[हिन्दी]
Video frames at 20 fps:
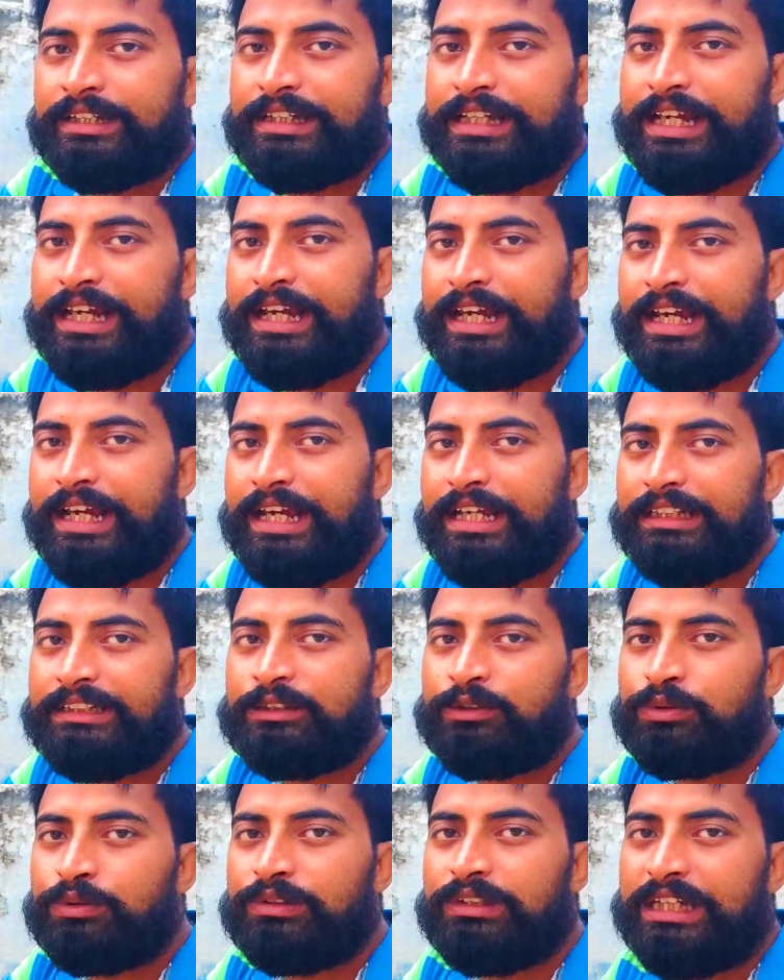ये
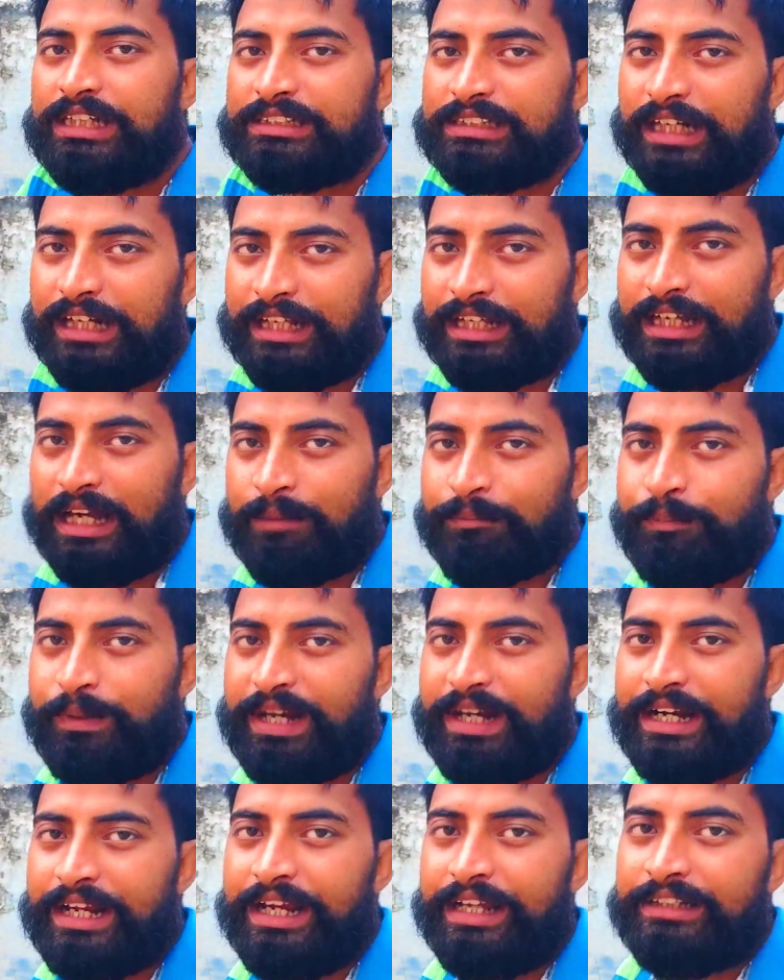सुदर्शन का
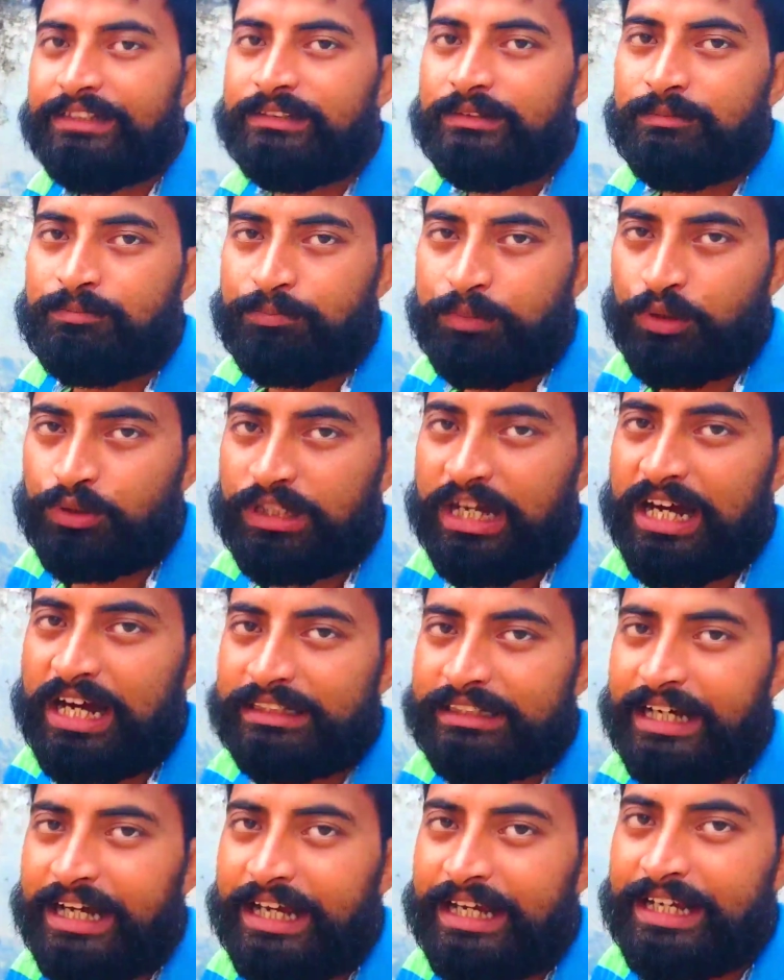पेड़ है पौधा
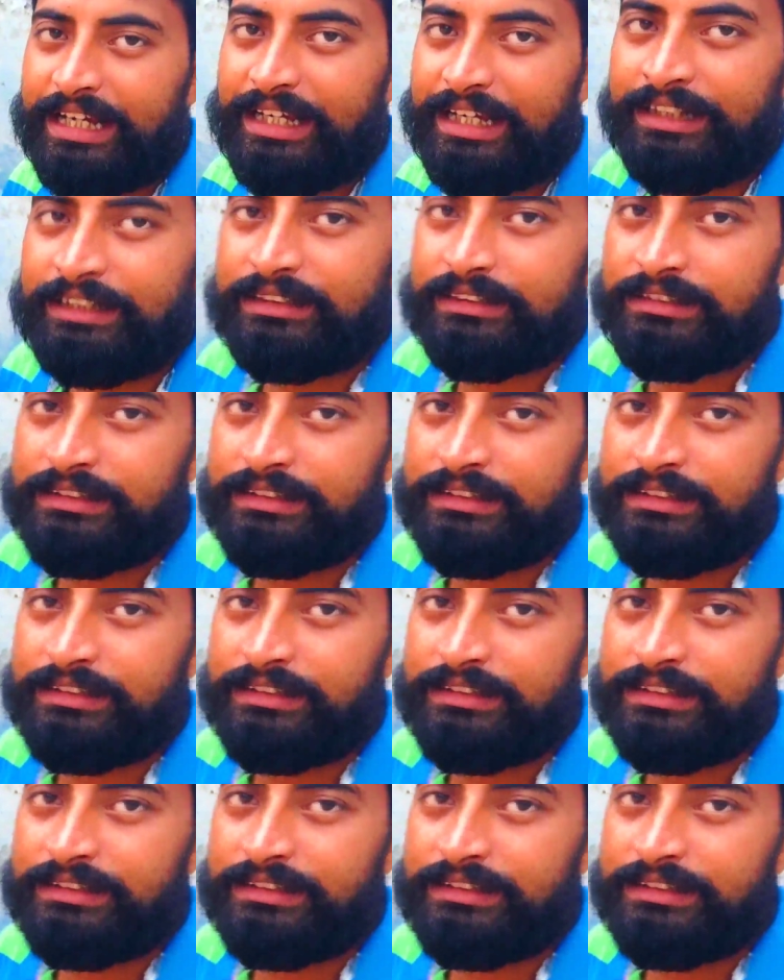आता है ये